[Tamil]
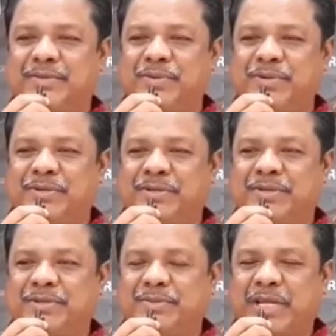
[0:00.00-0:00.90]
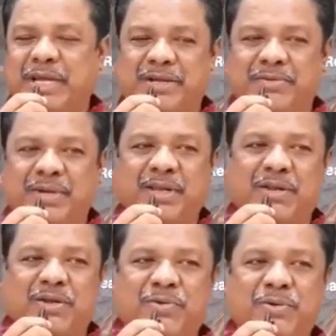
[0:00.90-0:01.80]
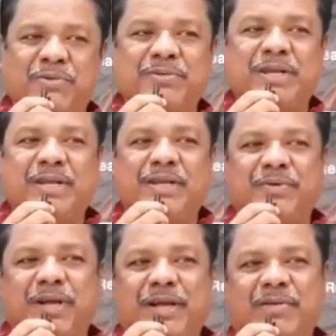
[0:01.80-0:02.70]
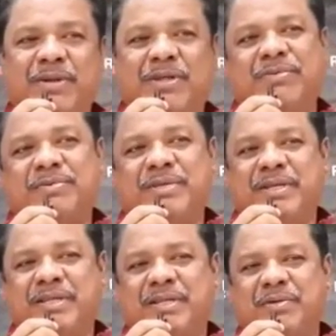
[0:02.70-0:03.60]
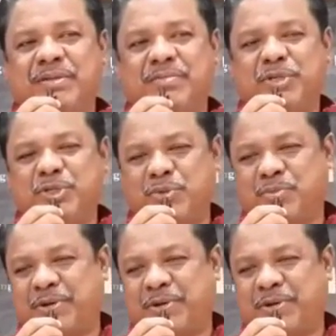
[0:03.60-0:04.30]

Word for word: ஒரு ஒரு கெட்ட வழியிலையாவோ இல்லை ஒரு நல்ல வழியோ இதில் வந்து மிஸ்யூஸ்